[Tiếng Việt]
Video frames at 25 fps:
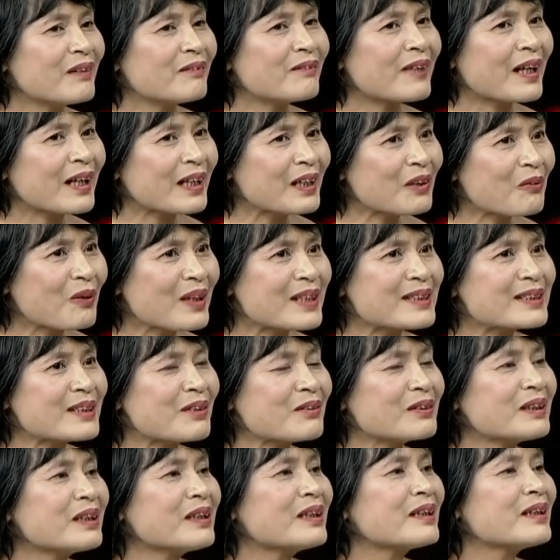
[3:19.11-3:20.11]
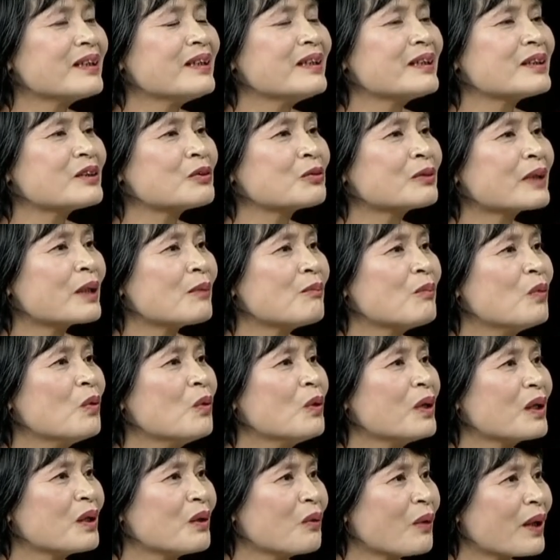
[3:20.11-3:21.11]
và cái quan trọng nhất ở đây là chúng ta
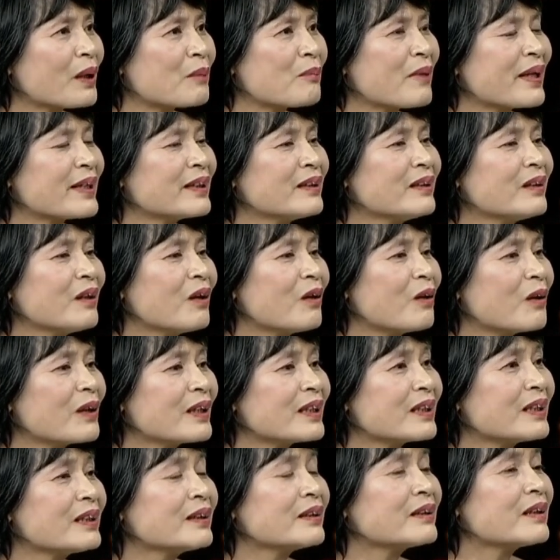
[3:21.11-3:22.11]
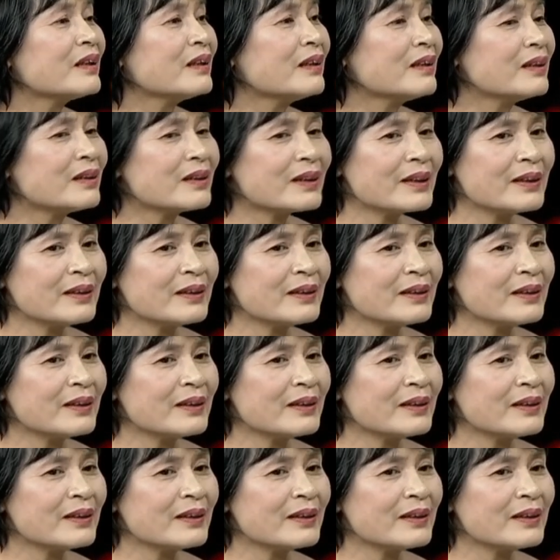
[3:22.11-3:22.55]
mua cái loại bánh đó cái kích cỡ